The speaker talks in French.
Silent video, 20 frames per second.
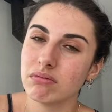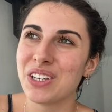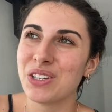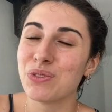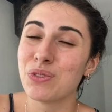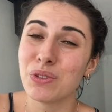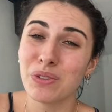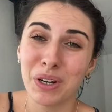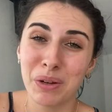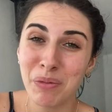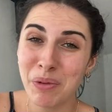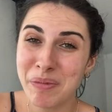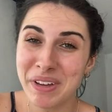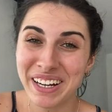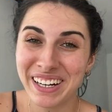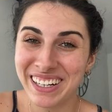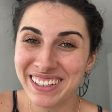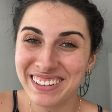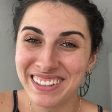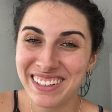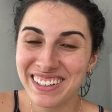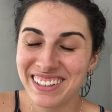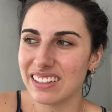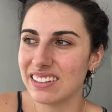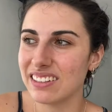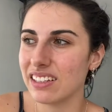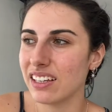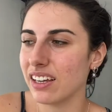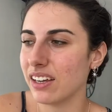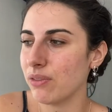Je vais vraiment m'éclater.
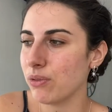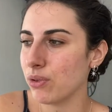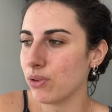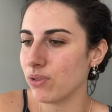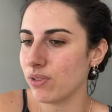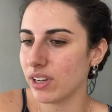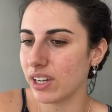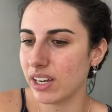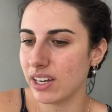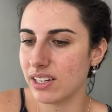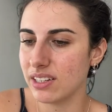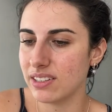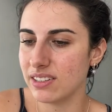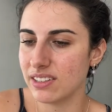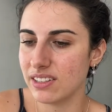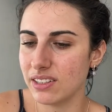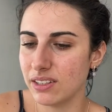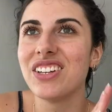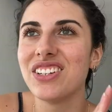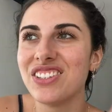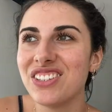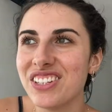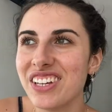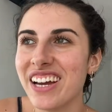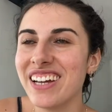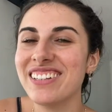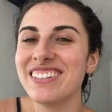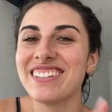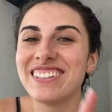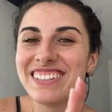C'est un rêve que je vais réaliser. J'ai
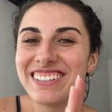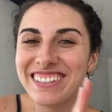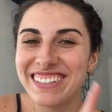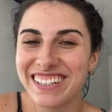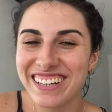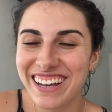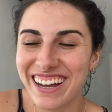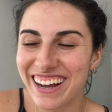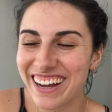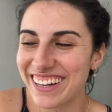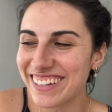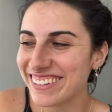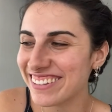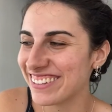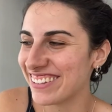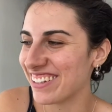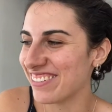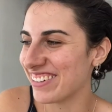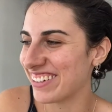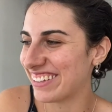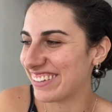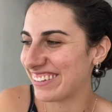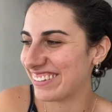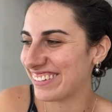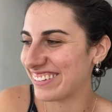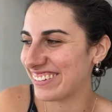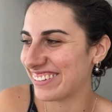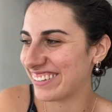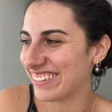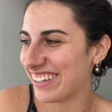hâte, j'ai hâte, ça va être
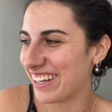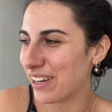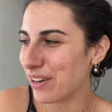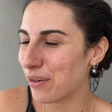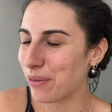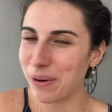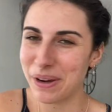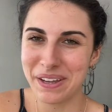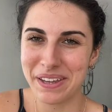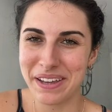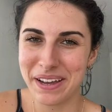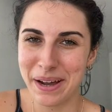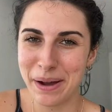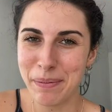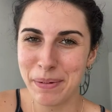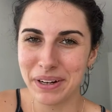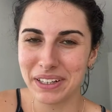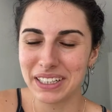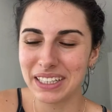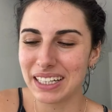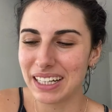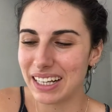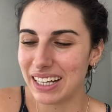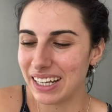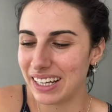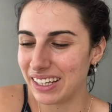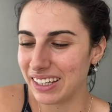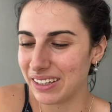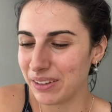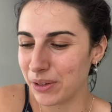incroyable.
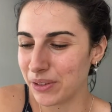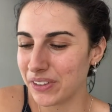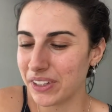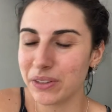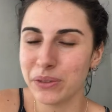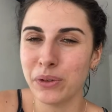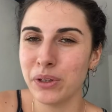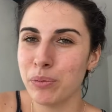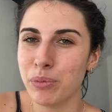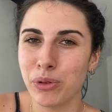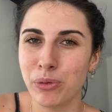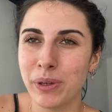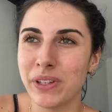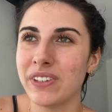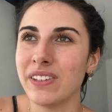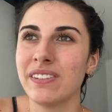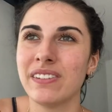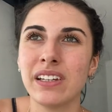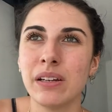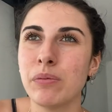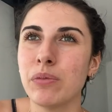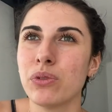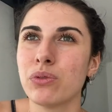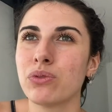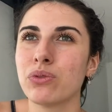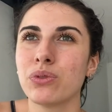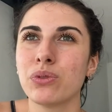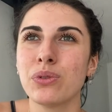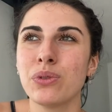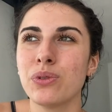Et en un an, il peut se passer tellement de
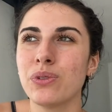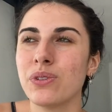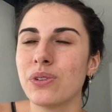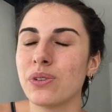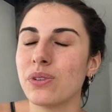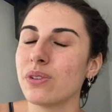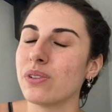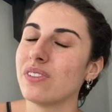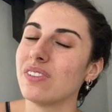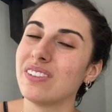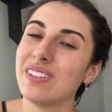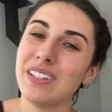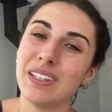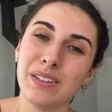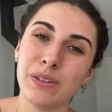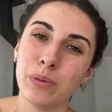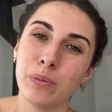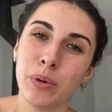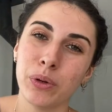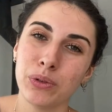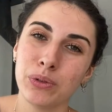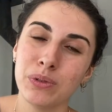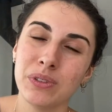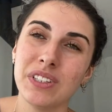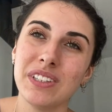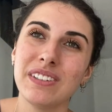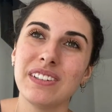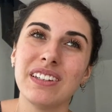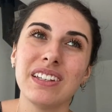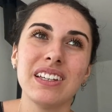choses, euh, des
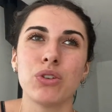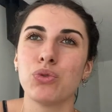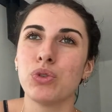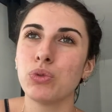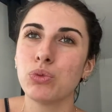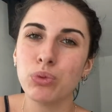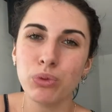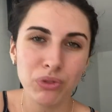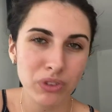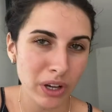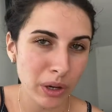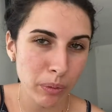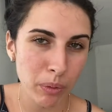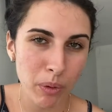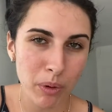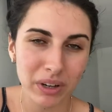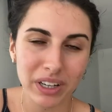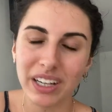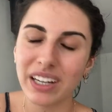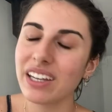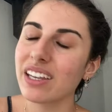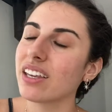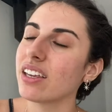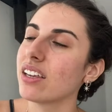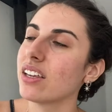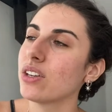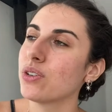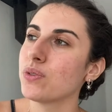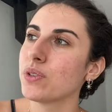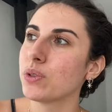opportunités. Je vais tout faire pour en
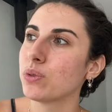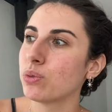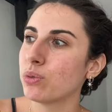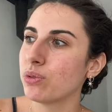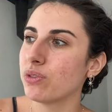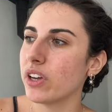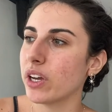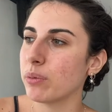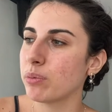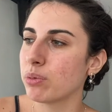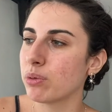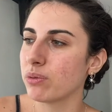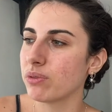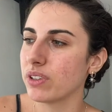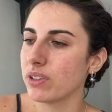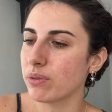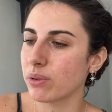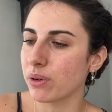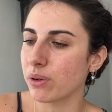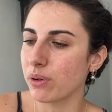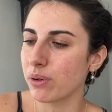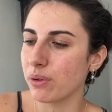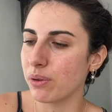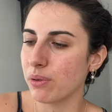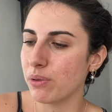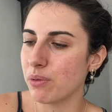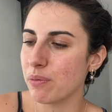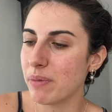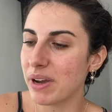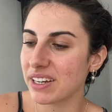créer, je vais tout faire pour vivre euh,
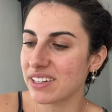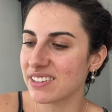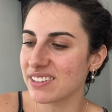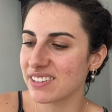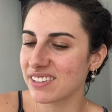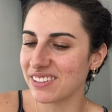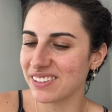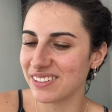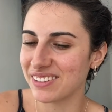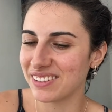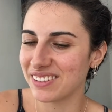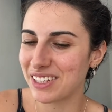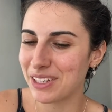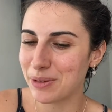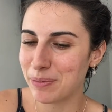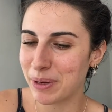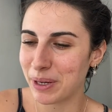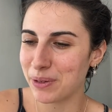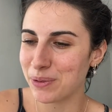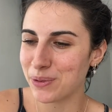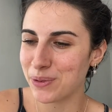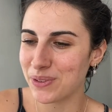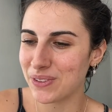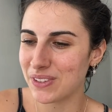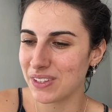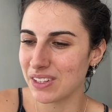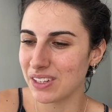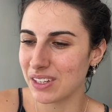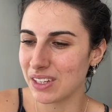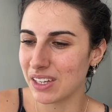le max euh, d'expérience
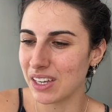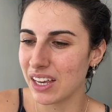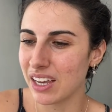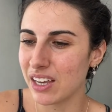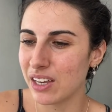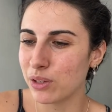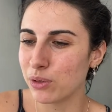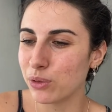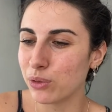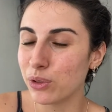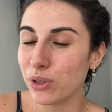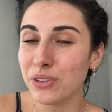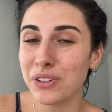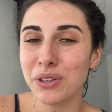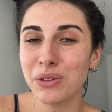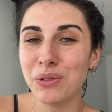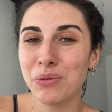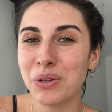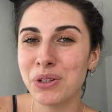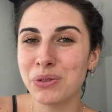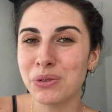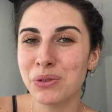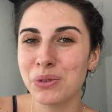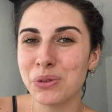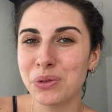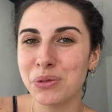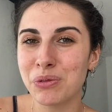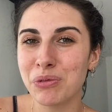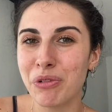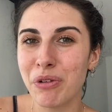d'expériences et de sortir de ma zone de
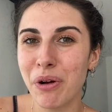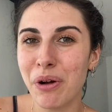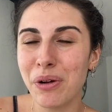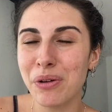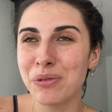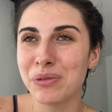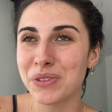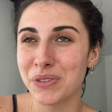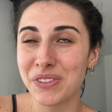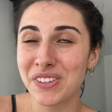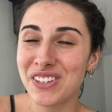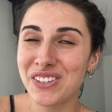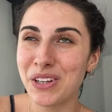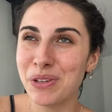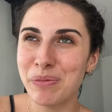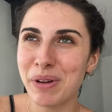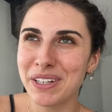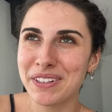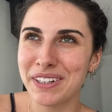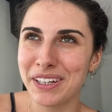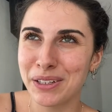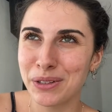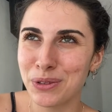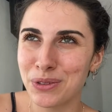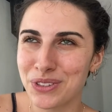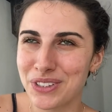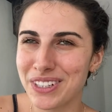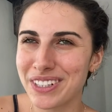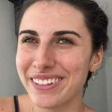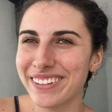confort. Donc déjà de partir à
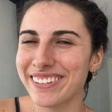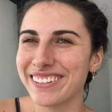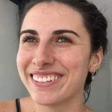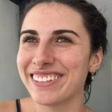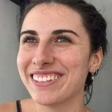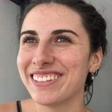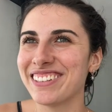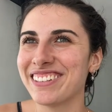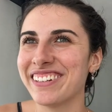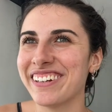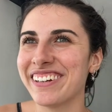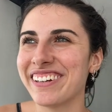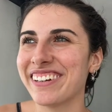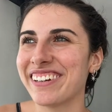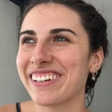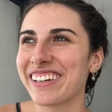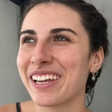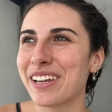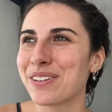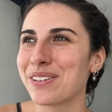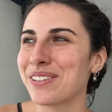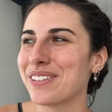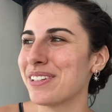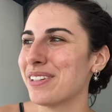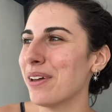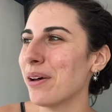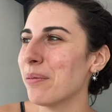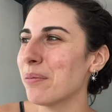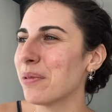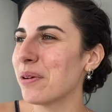l'étranger, c'est déjà quelque chose
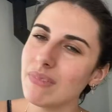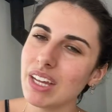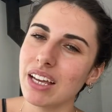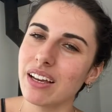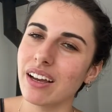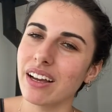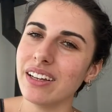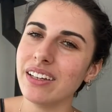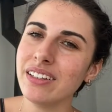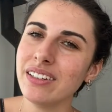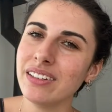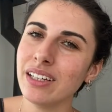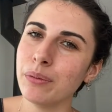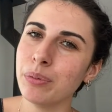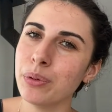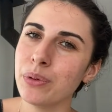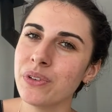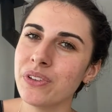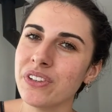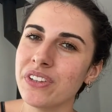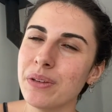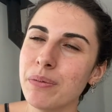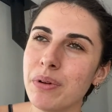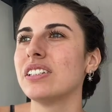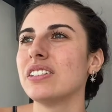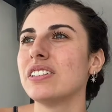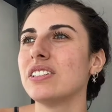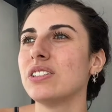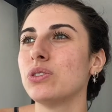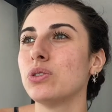d'énorme. Rien n'est impossible.
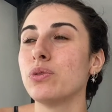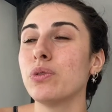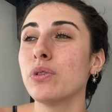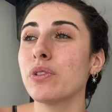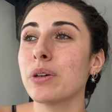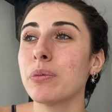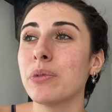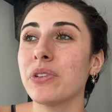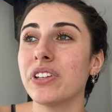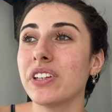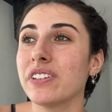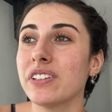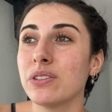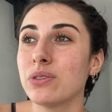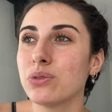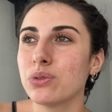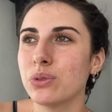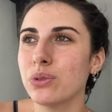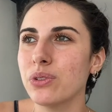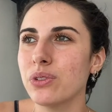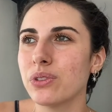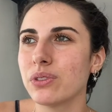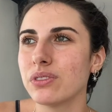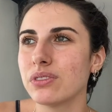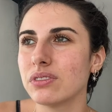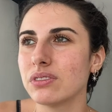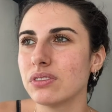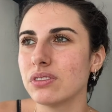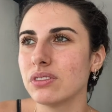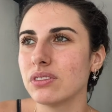Si je veux vraiment certaines choses,
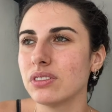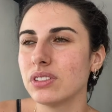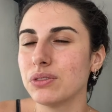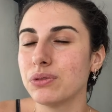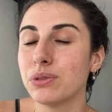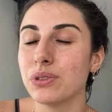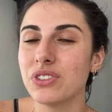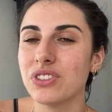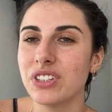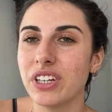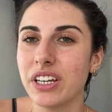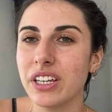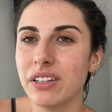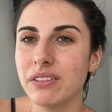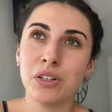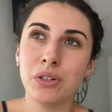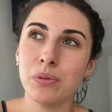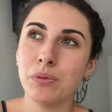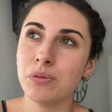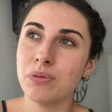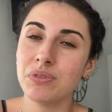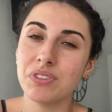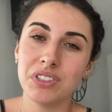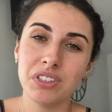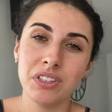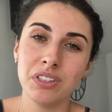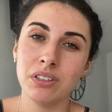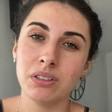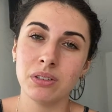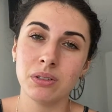il faut que j'y aille. Comme on
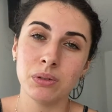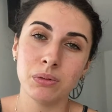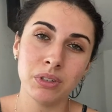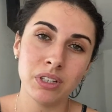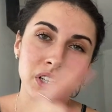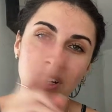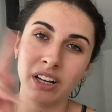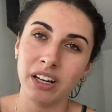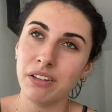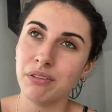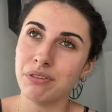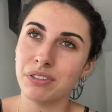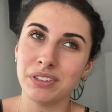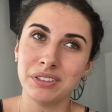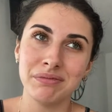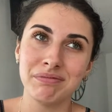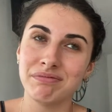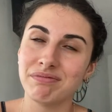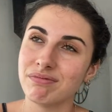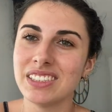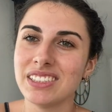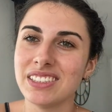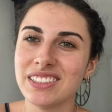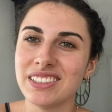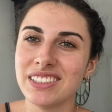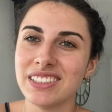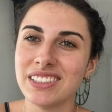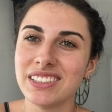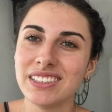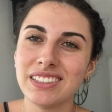dit, one life, hein.
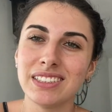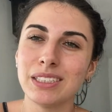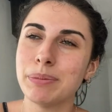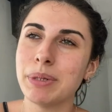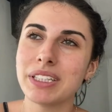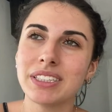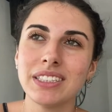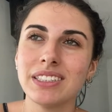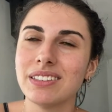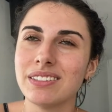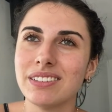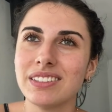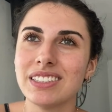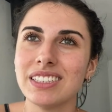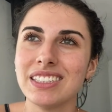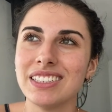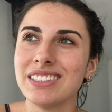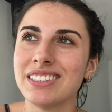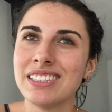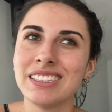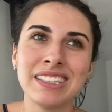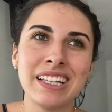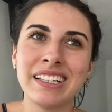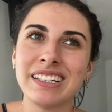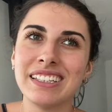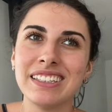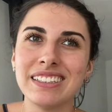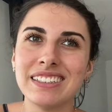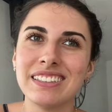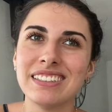et c'est parti, c'est cette
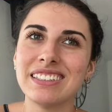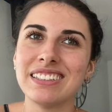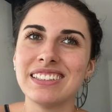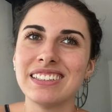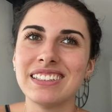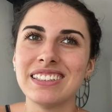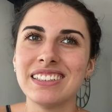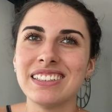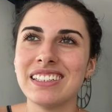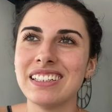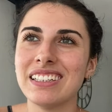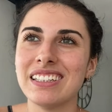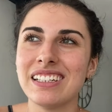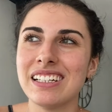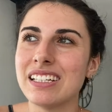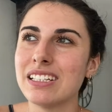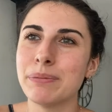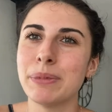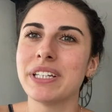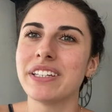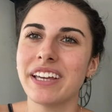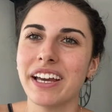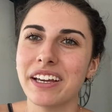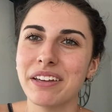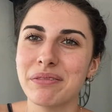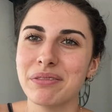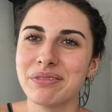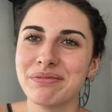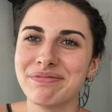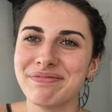année, c'est les semaines qui
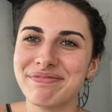arrivent.